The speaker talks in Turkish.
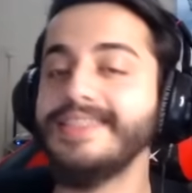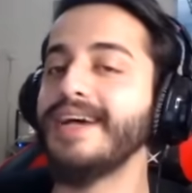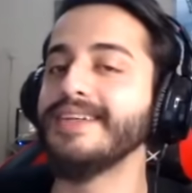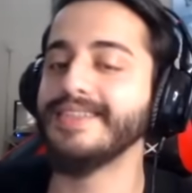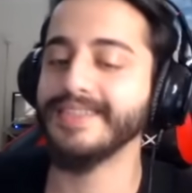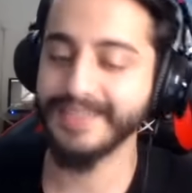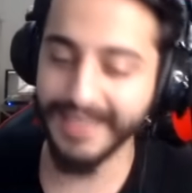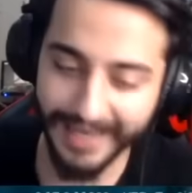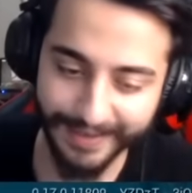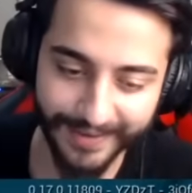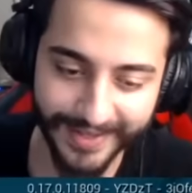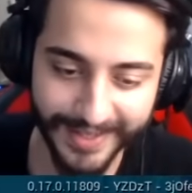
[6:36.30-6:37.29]
Cansınız.
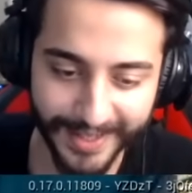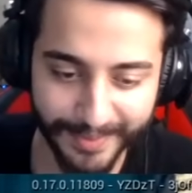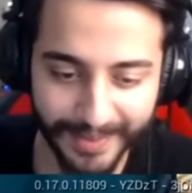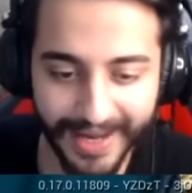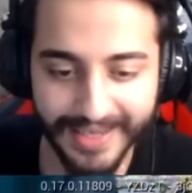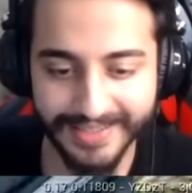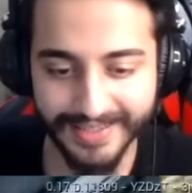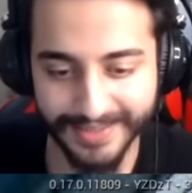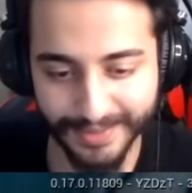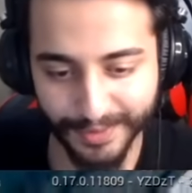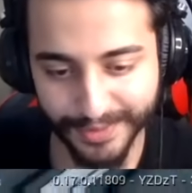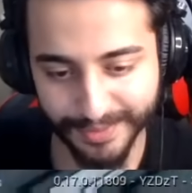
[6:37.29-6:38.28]
Eyvallah abi. Her şey
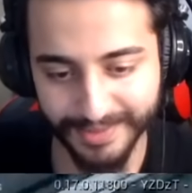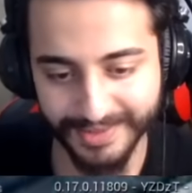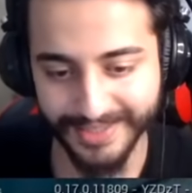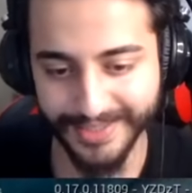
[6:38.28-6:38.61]
için kocaman